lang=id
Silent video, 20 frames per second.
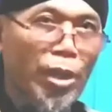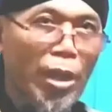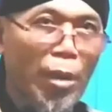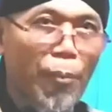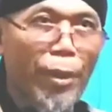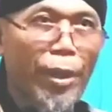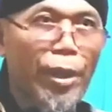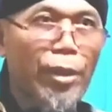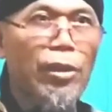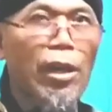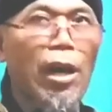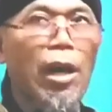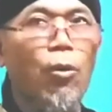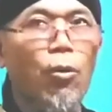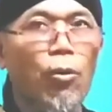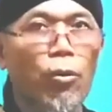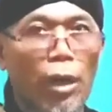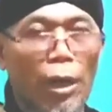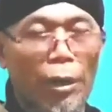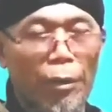penyampaiannya
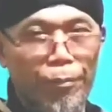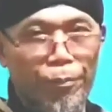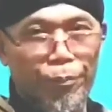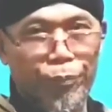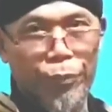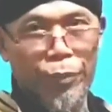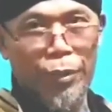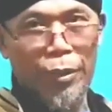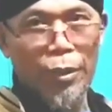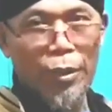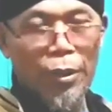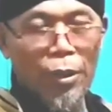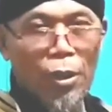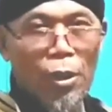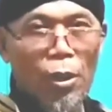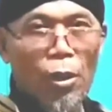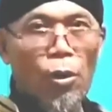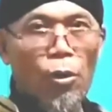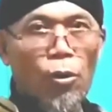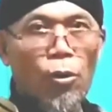arogan
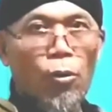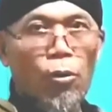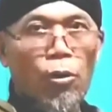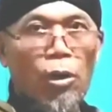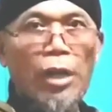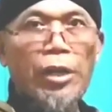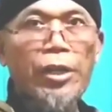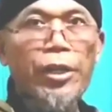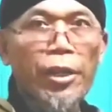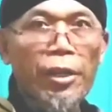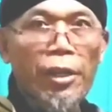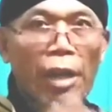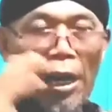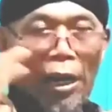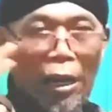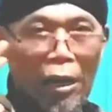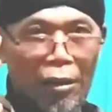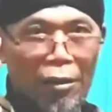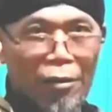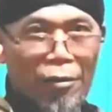
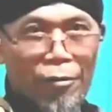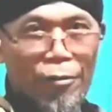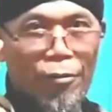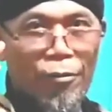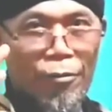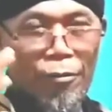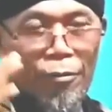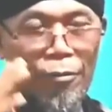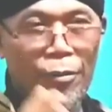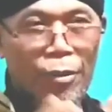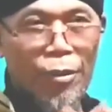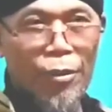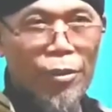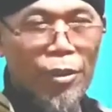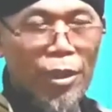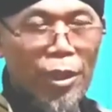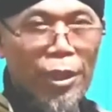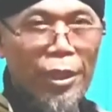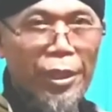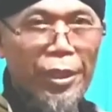radikal
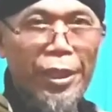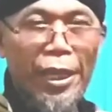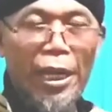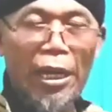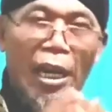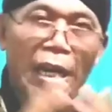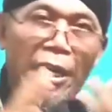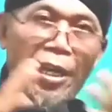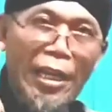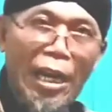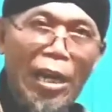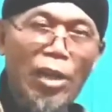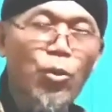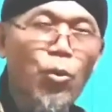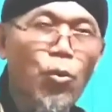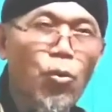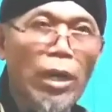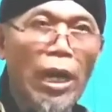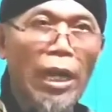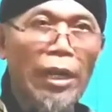jadi dia radikal
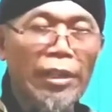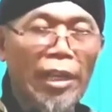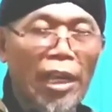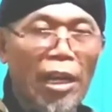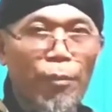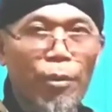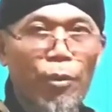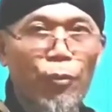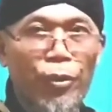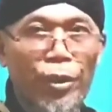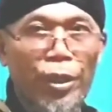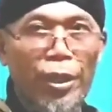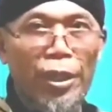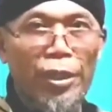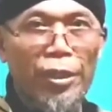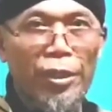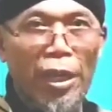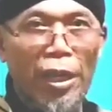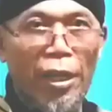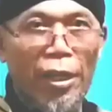juga cara
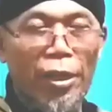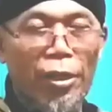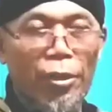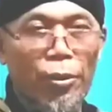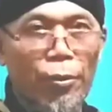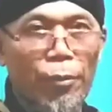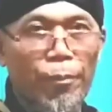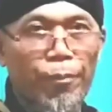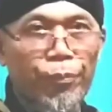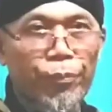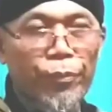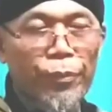berpikirnya gitu.